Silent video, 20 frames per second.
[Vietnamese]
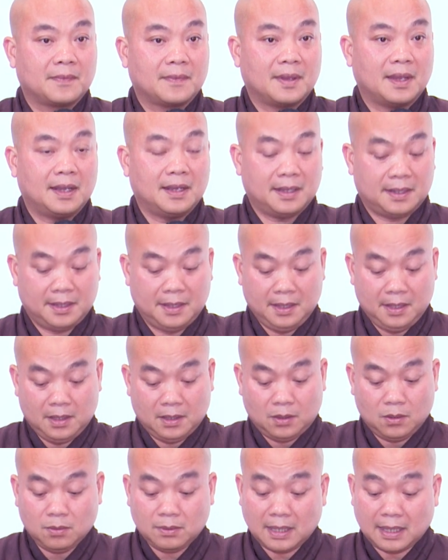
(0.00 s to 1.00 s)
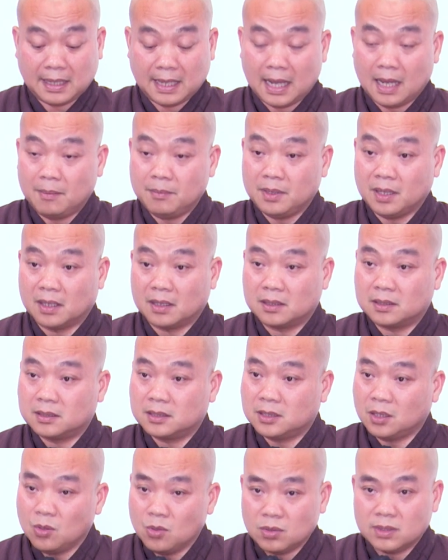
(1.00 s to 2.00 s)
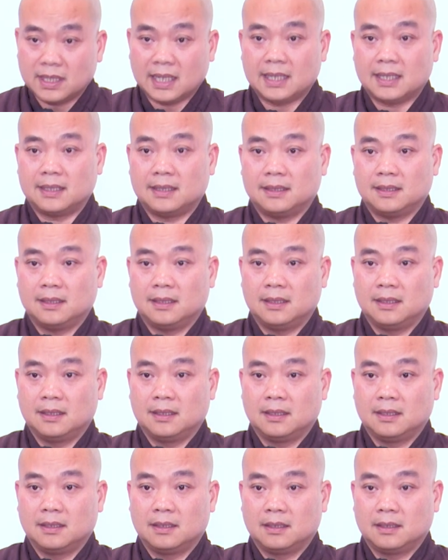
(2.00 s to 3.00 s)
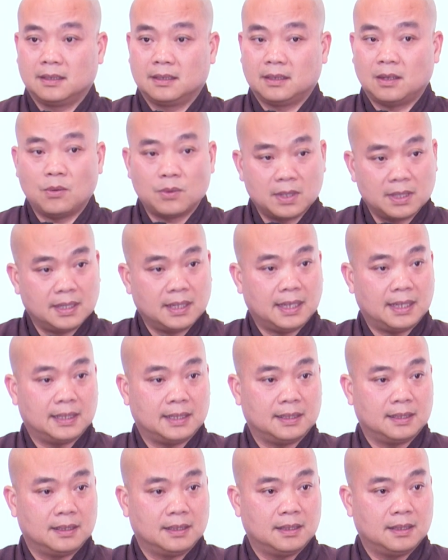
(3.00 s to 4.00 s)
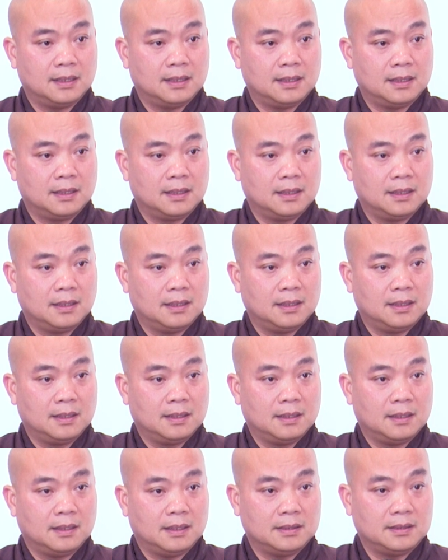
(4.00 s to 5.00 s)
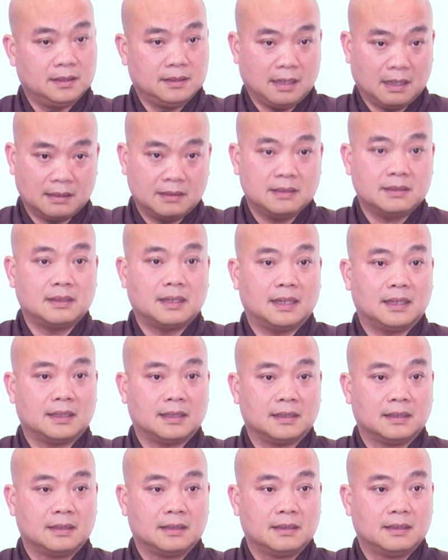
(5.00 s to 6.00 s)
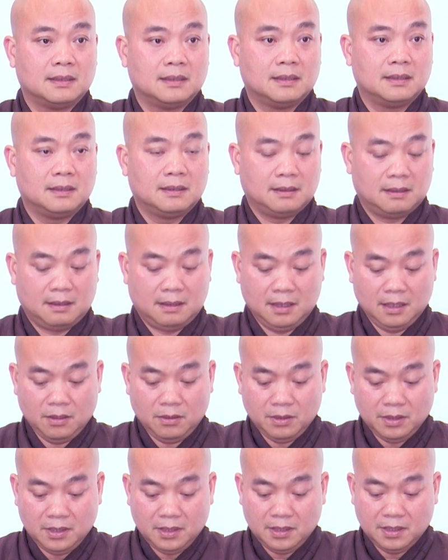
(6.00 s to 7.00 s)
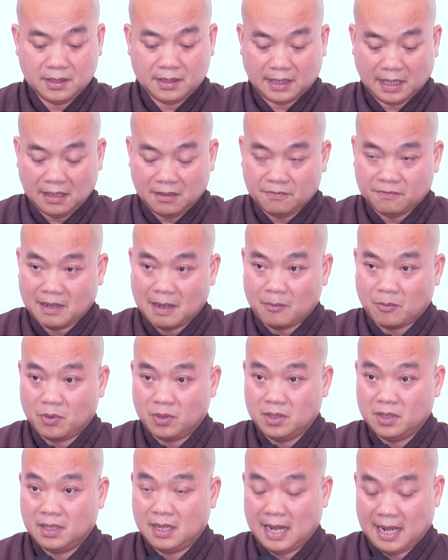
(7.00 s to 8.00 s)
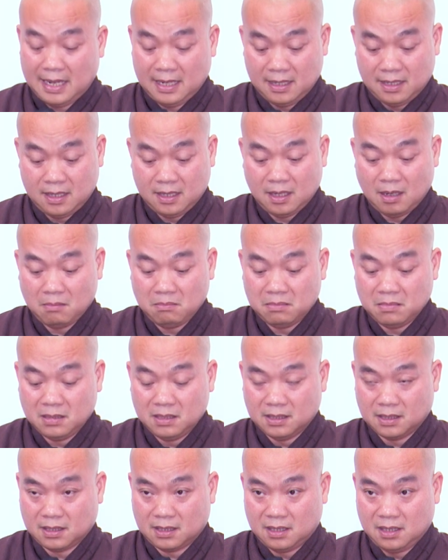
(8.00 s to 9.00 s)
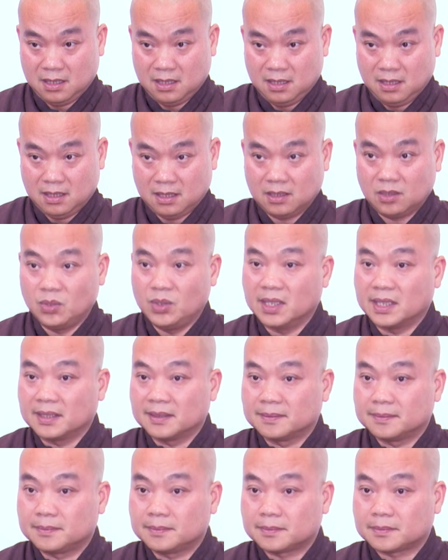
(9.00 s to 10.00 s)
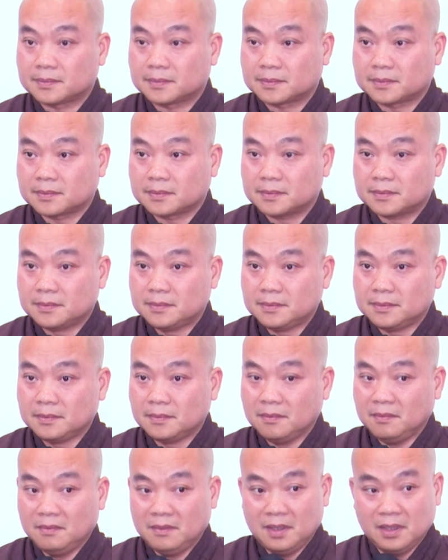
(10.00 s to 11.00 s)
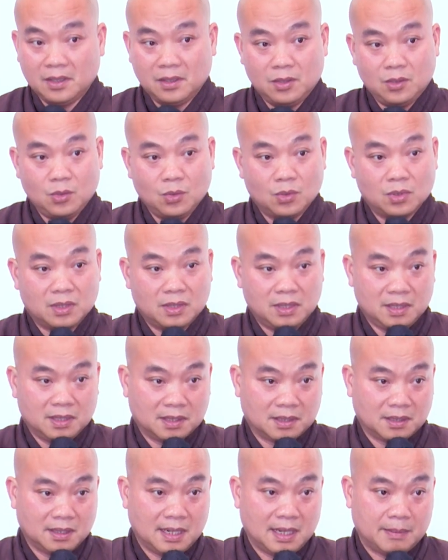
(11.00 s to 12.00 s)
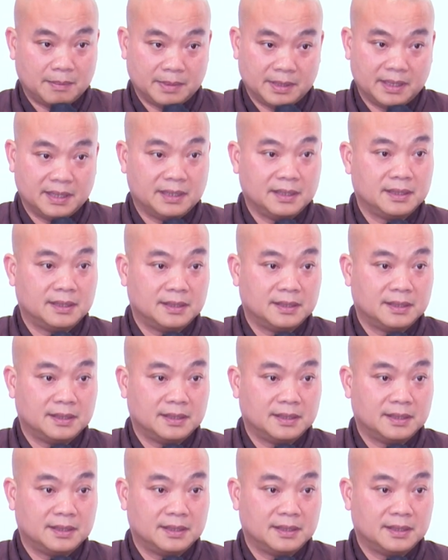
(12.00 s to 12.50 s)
À, chúng ta cảm nhận sâu sắc câu kinh này, sự nhận thức này. Nếu như chánh pháp của Như Lai không được diễn thuyết thì chùa chiền để làm gì?